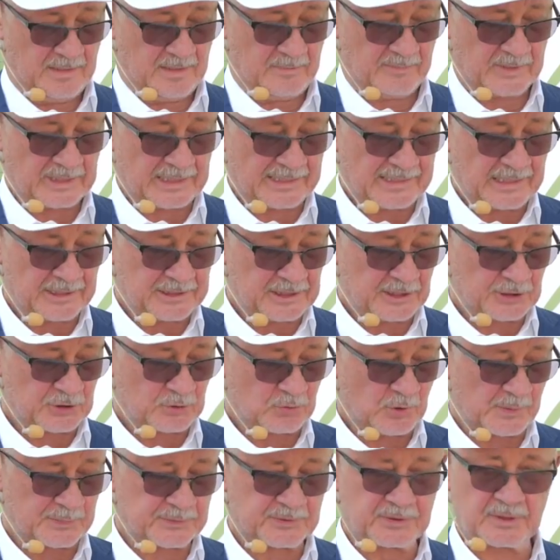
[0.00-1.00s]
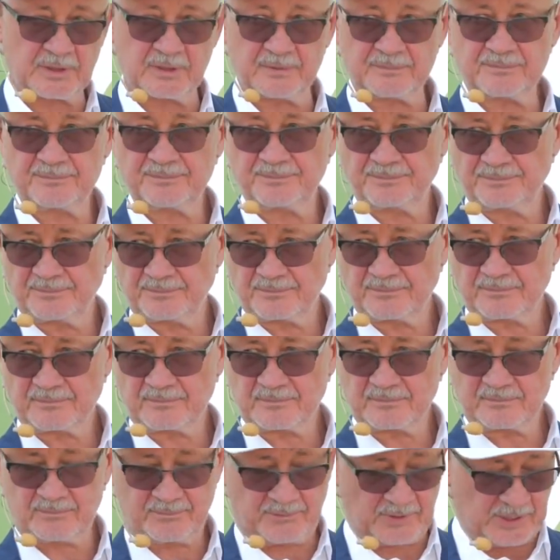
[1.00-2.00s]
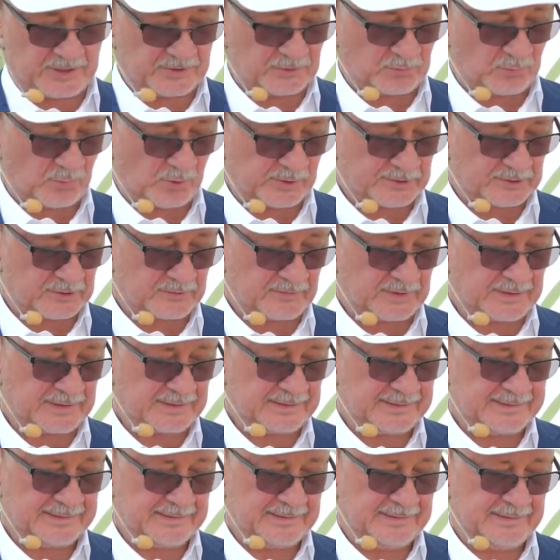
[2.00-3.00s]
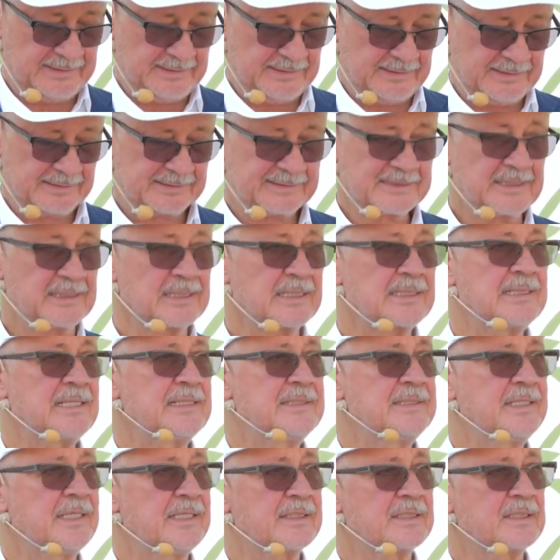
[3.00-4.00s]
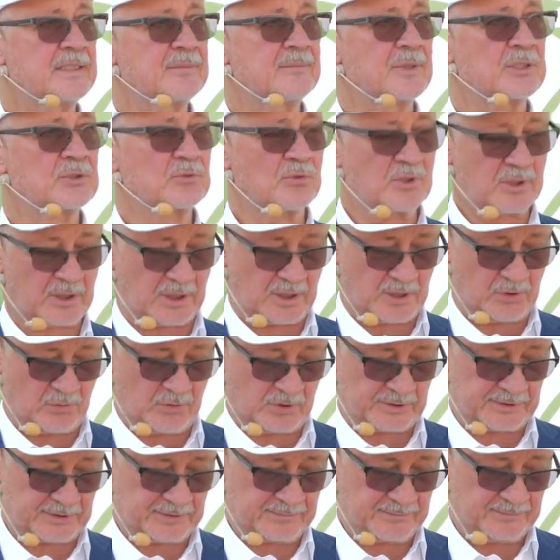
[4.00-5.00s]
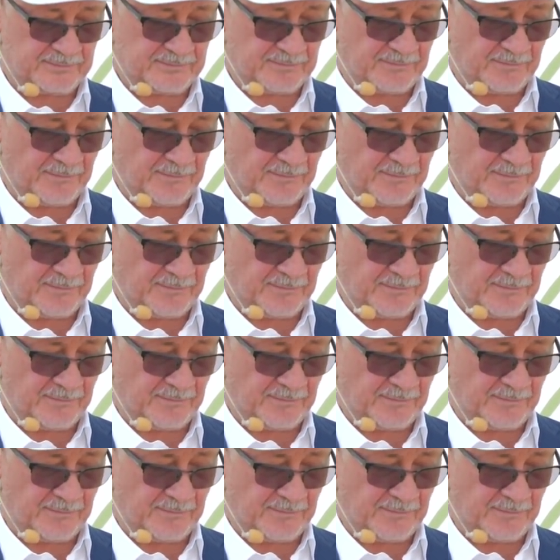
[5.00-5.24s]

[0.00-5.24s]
Мы наладили собственное производство целой линейки мотор колес –